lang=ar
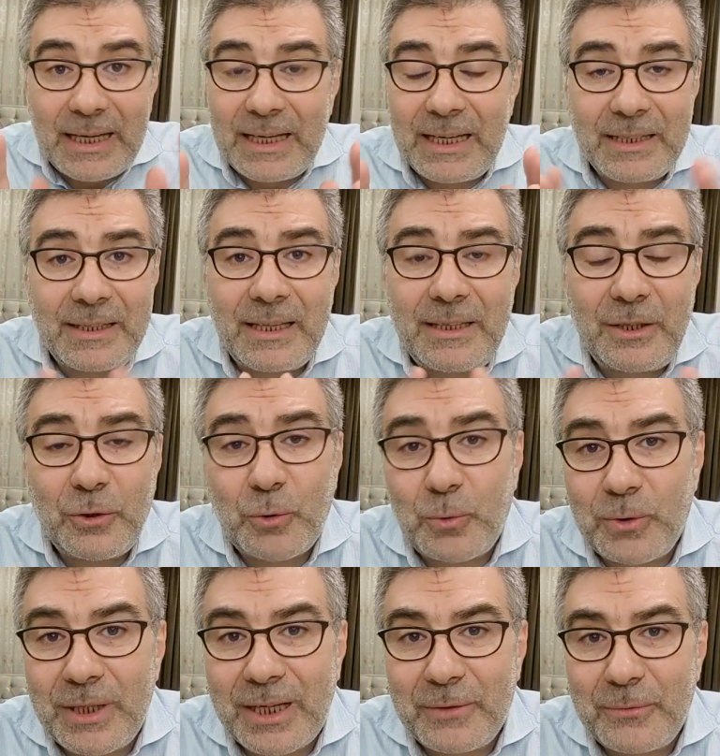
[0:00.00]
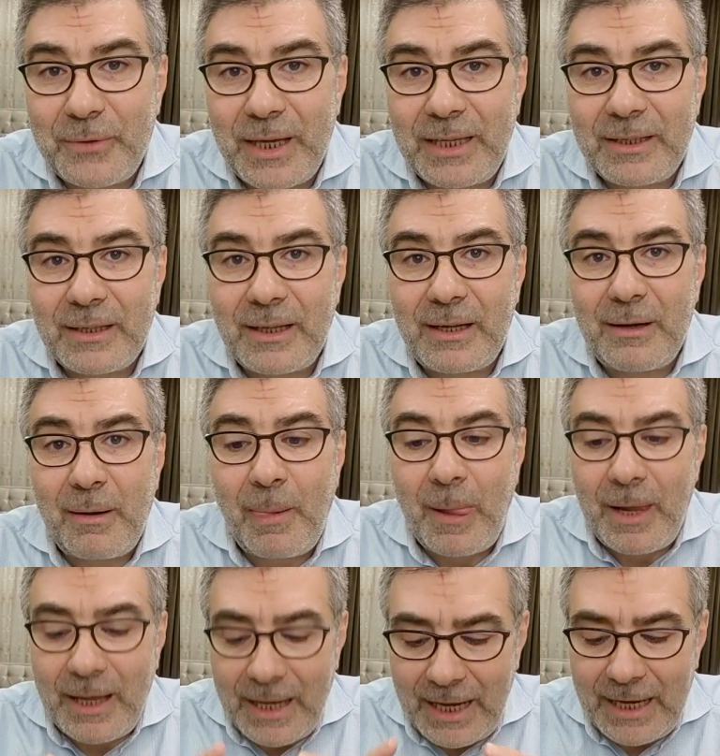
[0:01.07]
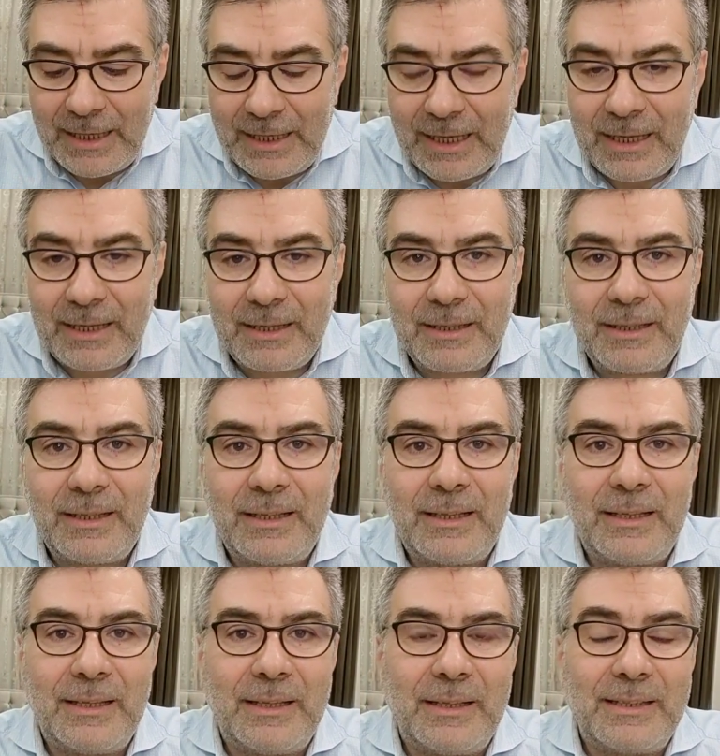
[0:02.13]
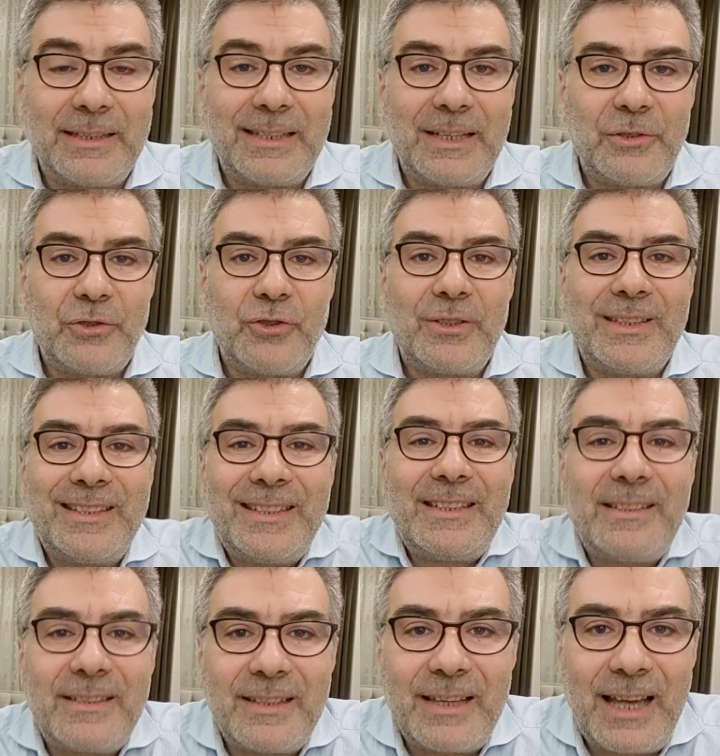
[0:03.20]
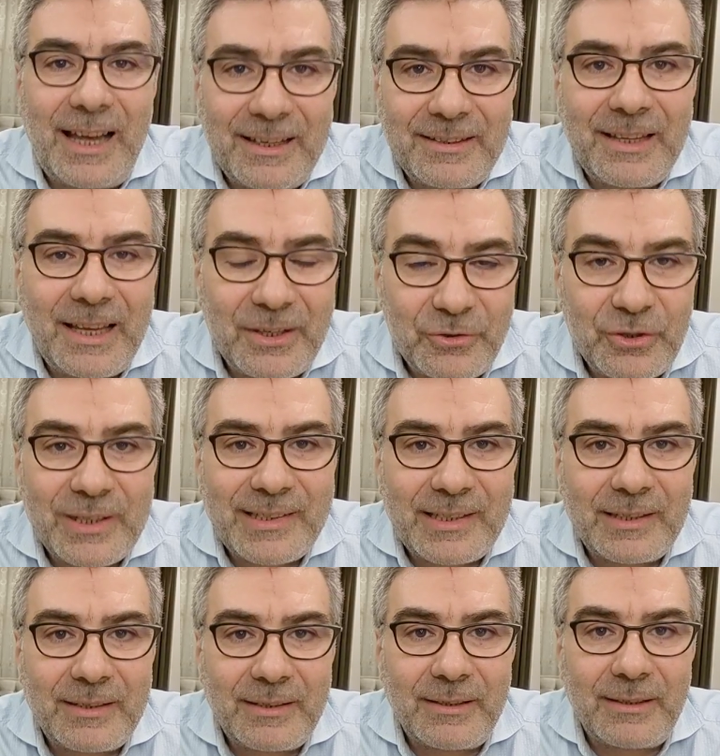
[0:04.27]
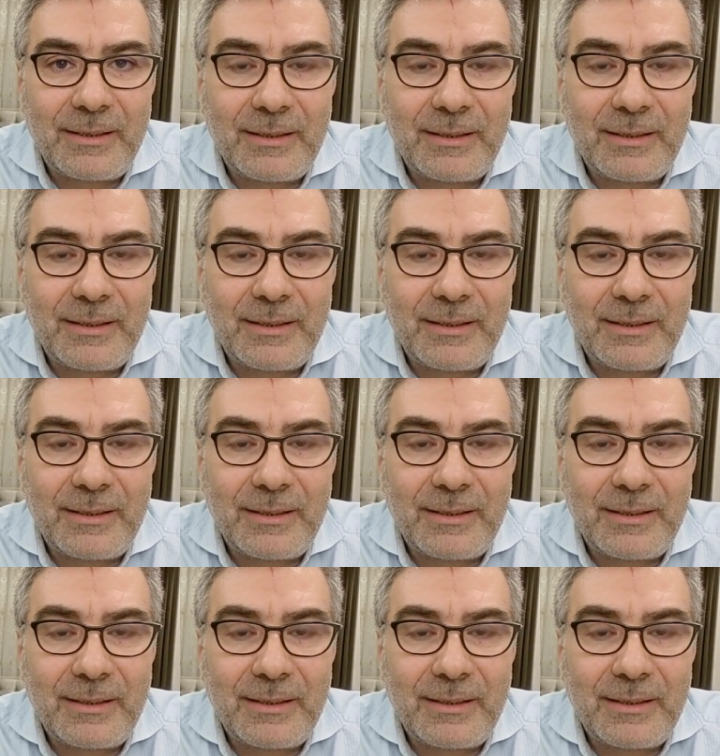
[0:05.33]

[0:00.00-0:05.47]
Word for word: لديه قدرة فائقة على آه، تجديد أعضاء جسده